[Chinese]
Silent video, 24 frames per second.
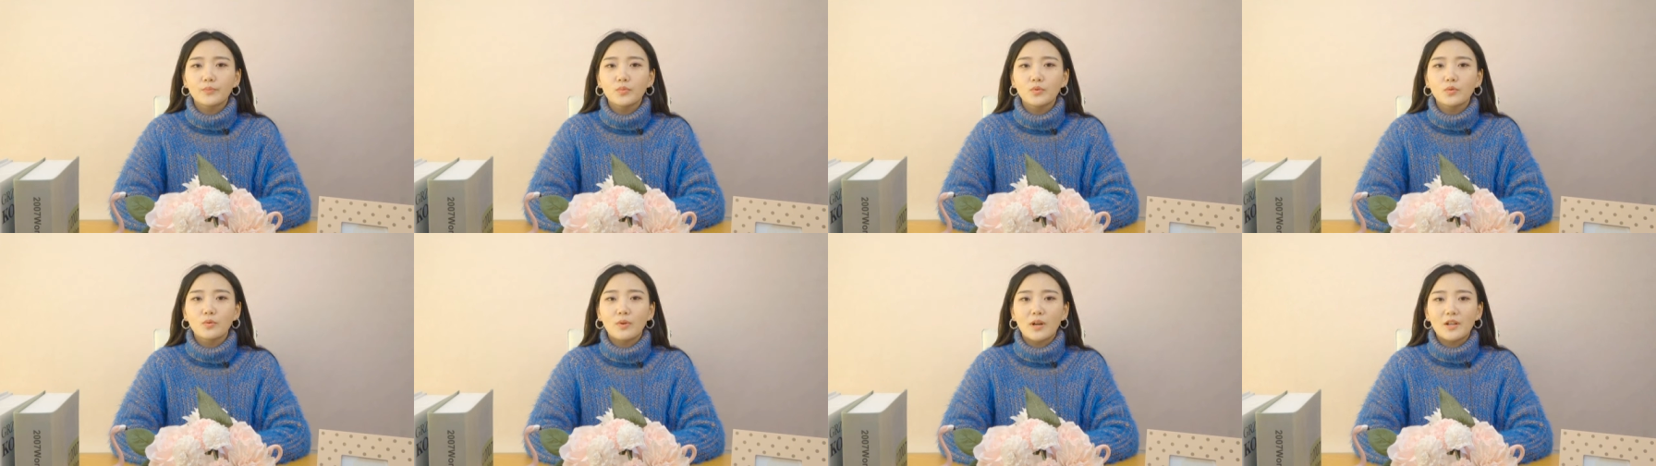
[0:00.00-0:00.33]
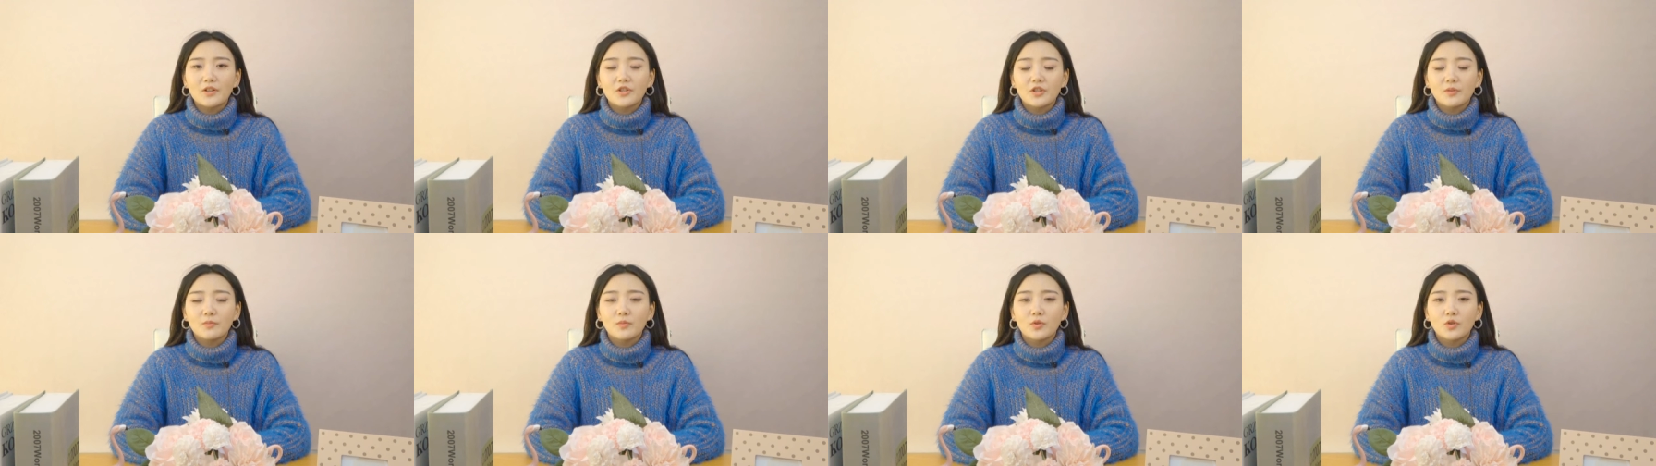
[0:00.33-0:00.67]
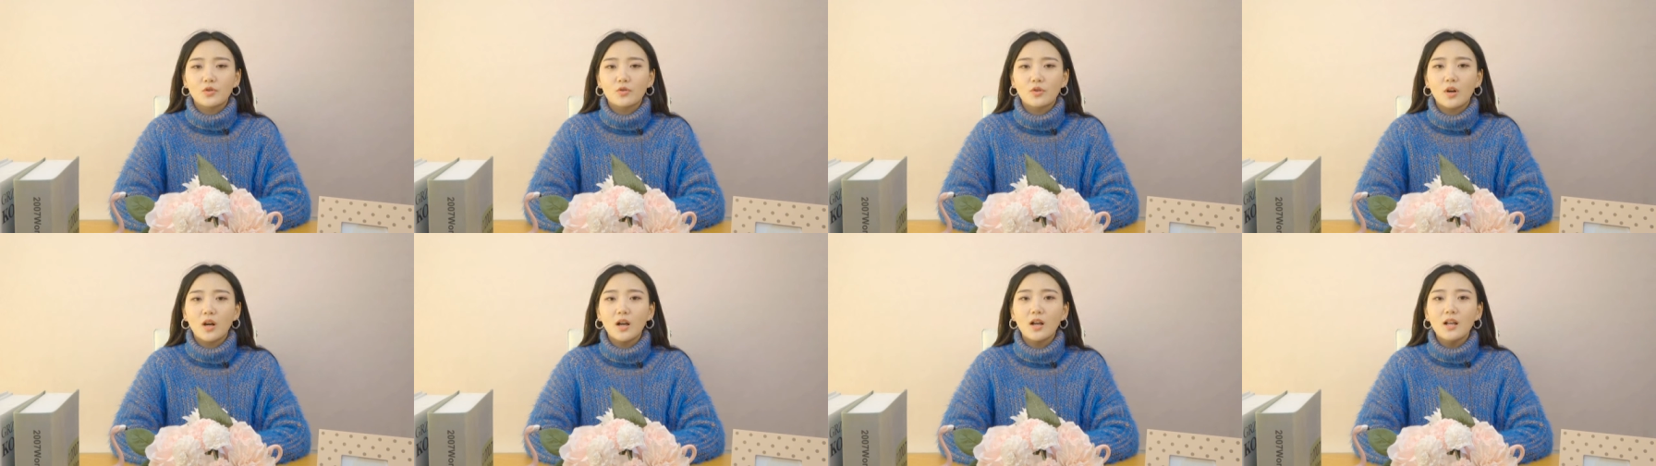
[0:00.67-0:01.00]
不管怎么
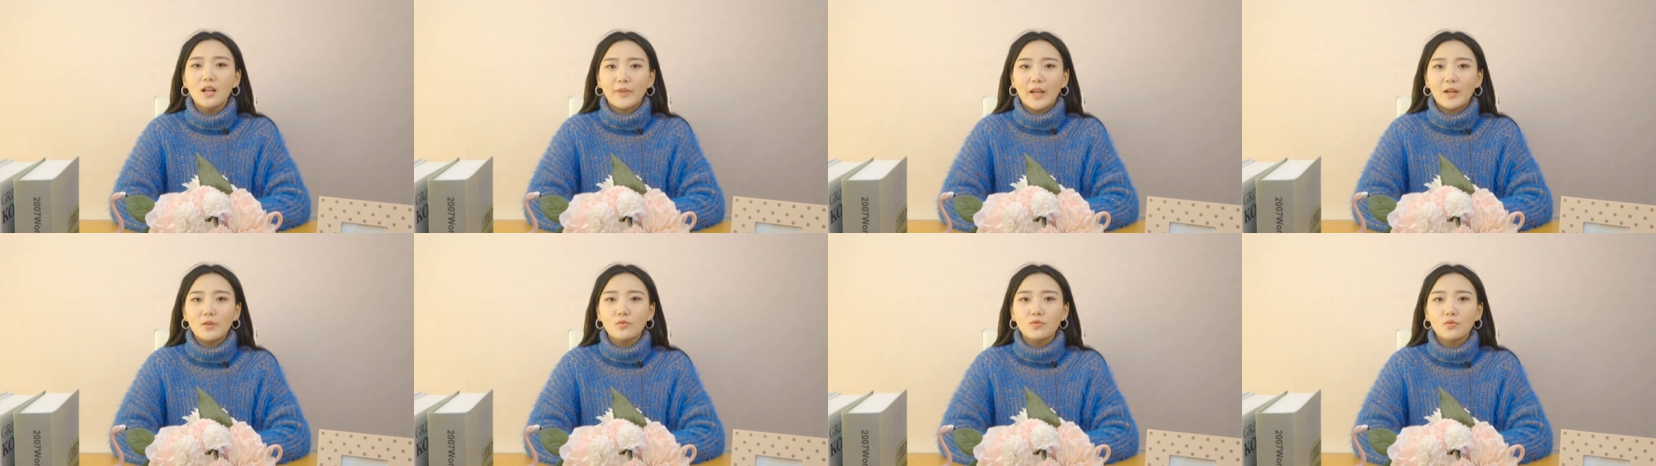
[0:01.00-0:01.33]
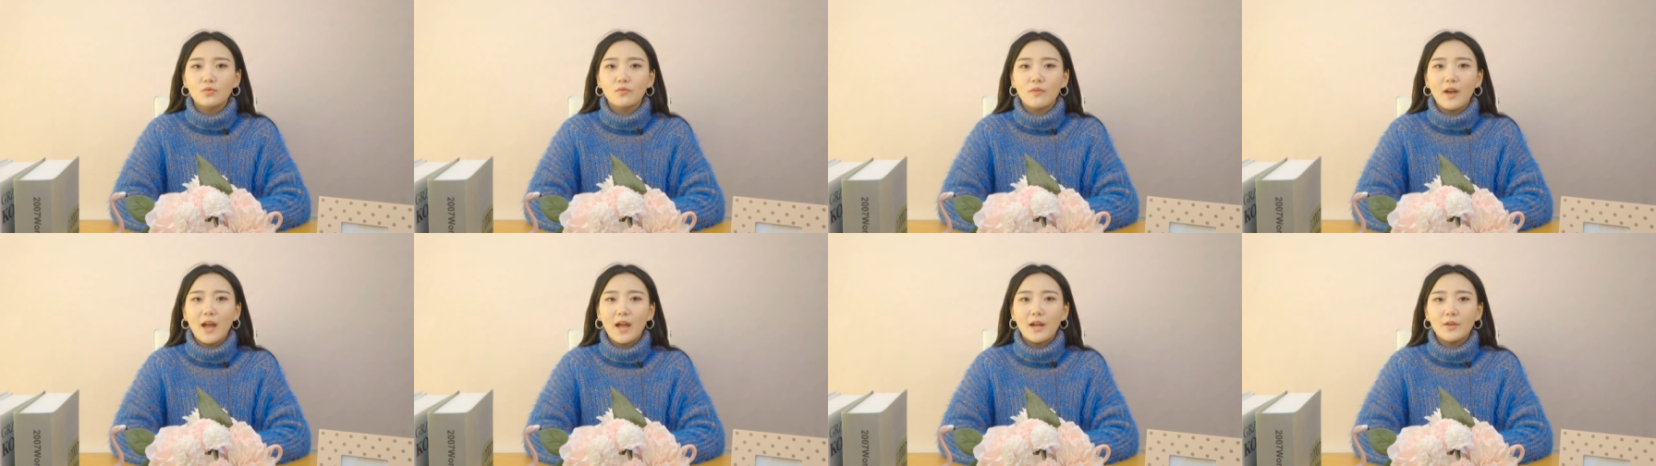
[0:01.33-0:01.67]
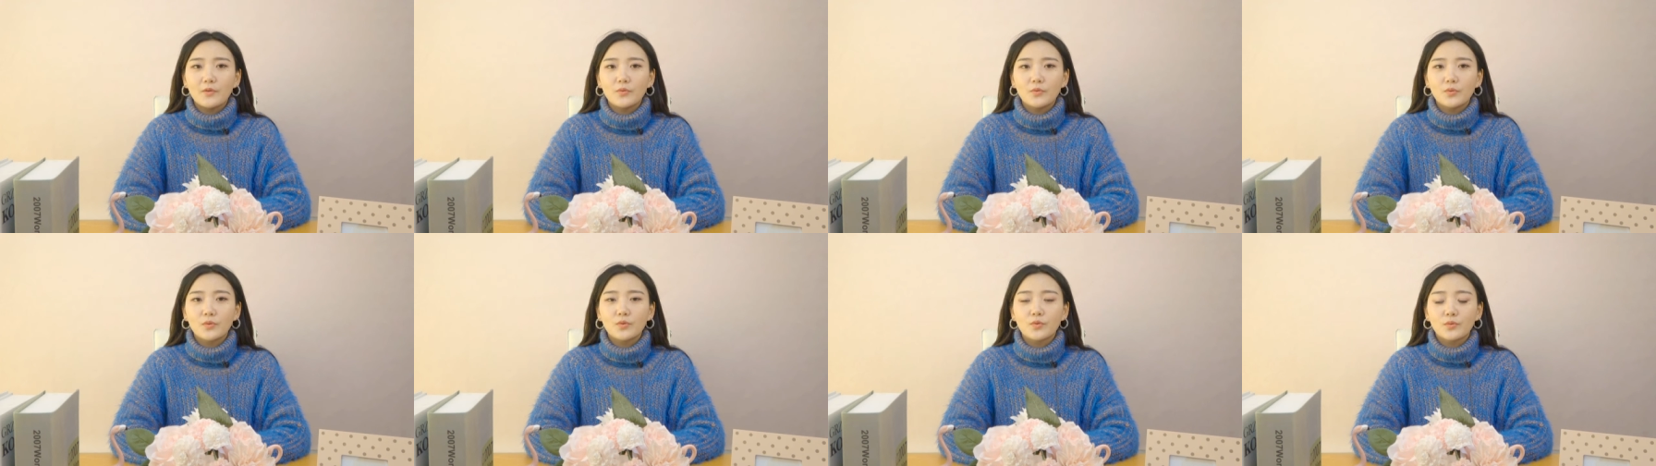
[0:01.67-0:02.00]
说，男主外，
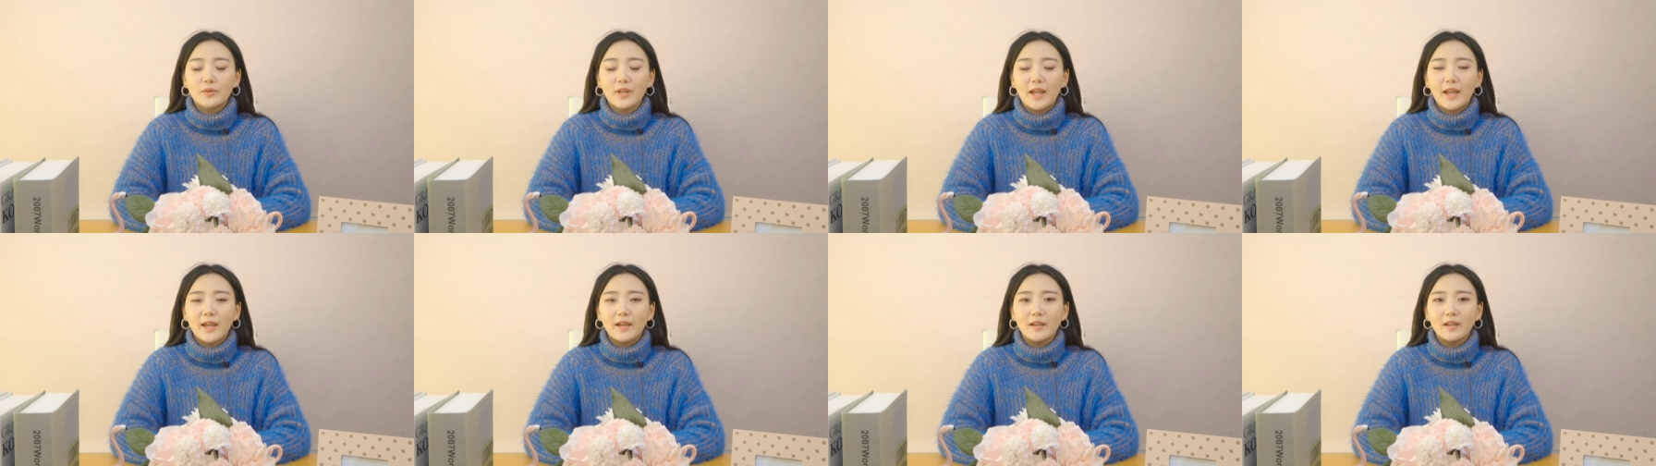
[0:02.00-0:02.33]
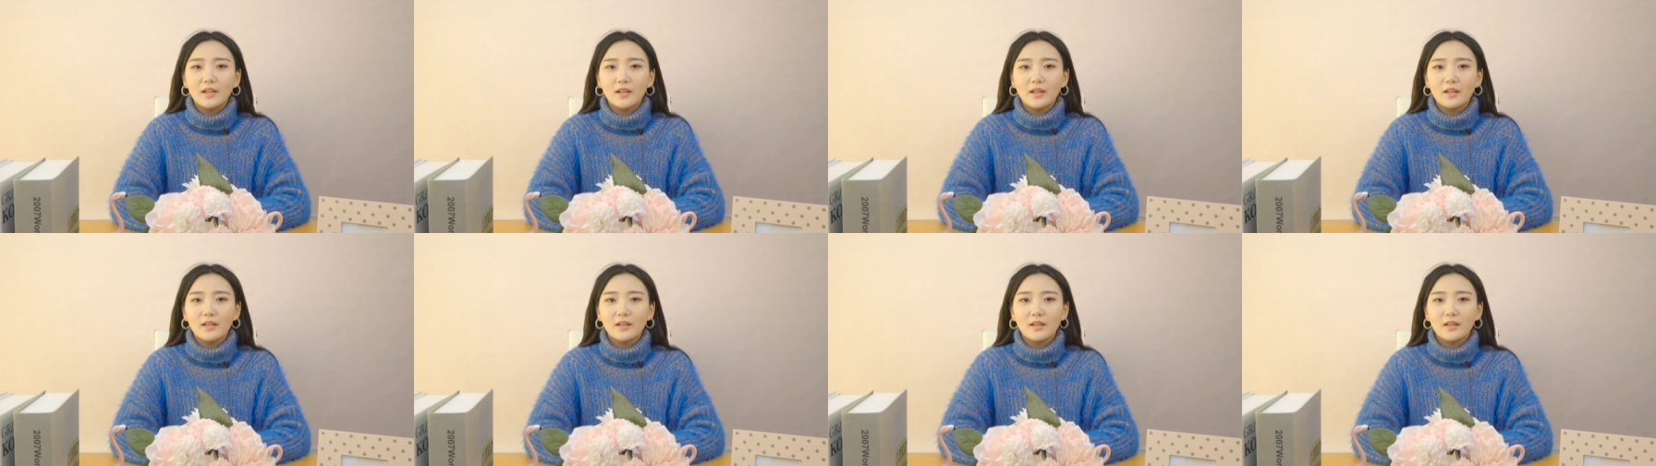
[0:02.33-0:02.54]
女主内，